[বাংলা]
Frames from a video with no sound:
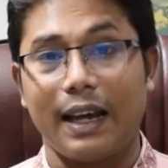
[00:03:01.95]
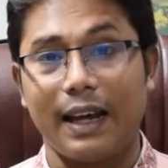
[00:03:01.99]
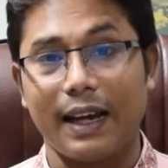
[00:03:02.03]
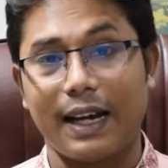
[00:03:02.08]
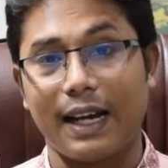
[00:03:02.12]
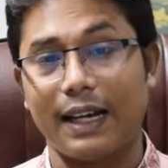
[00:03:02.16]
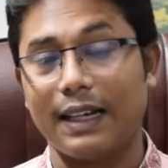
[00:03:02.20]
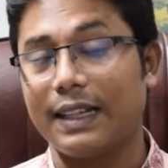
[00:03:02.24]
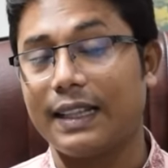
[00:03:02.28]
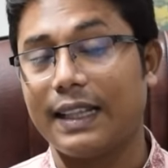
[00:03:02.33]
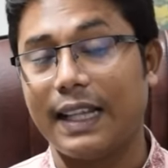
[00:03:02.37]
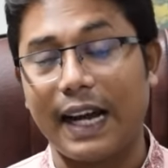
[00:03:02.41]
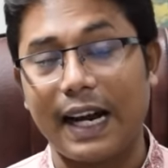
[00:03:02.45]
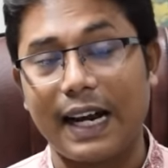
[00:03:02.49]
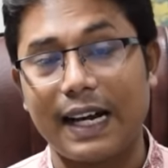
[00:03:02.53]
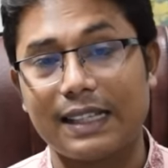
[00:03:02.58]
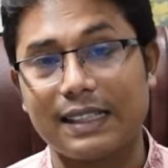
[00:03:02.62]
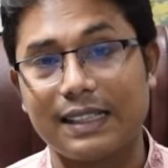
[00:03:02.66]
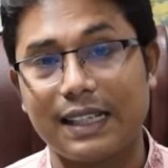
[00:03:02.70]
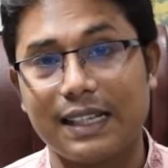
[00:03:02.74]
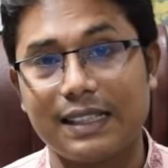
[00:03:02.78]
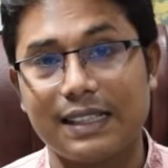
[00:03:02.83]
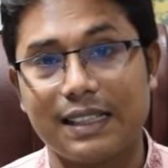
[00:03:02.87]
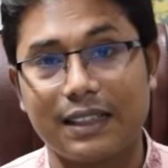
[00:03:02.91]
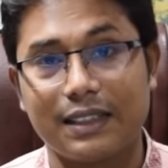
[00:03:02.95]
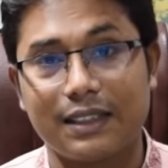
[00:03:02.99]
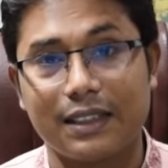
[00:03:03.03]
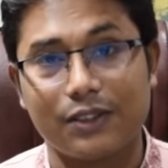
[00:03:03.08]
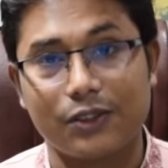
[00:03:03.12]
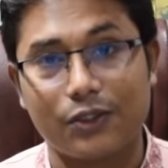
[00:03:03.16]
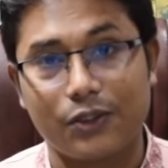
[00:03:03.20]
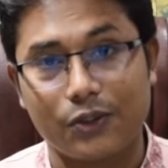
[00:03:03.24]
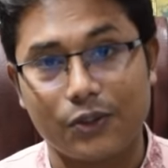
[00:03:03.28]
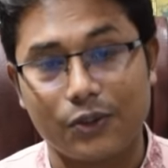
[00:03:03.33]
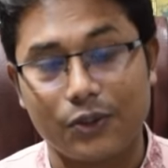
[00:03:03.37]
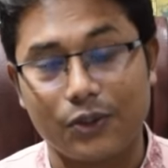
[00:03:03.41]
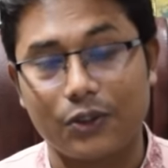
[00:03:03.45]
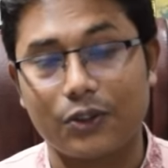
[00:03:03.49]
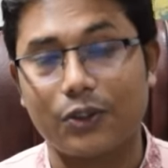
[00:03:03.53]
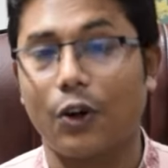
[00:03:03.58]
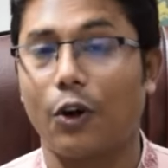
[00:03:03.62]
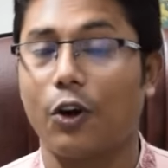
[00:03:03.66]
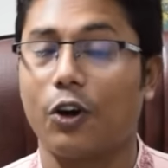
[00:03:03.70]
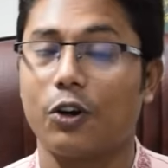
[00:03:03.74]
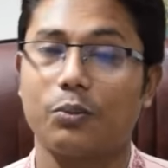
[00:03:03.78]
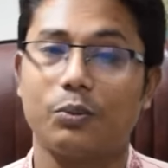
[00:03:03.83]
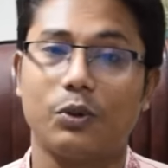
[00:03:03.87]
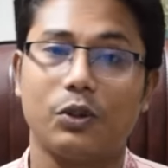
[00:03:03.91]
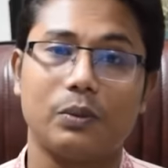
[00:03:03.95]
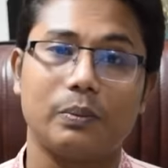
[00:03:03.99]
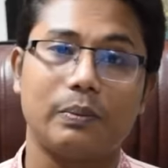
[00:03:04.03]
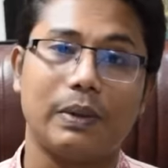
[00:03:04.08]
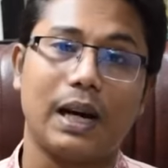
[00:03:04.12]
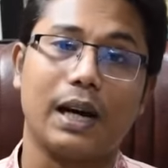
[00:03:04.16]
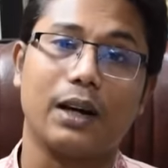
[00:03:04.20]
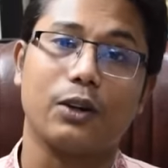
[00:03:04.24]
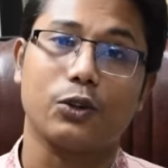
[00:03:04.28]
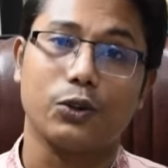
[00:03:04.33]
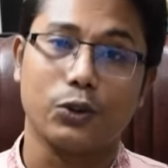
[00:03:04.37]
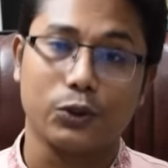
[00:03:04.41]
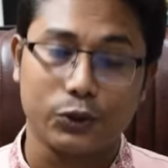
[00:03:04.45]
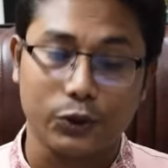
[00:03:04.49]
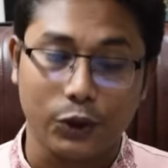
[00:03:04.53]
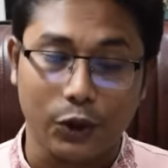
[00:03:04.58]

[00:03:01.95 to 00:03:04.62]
এখানে দেখা যায় যে টেস্টোস্টোরন হরমোন বা গ্রোথ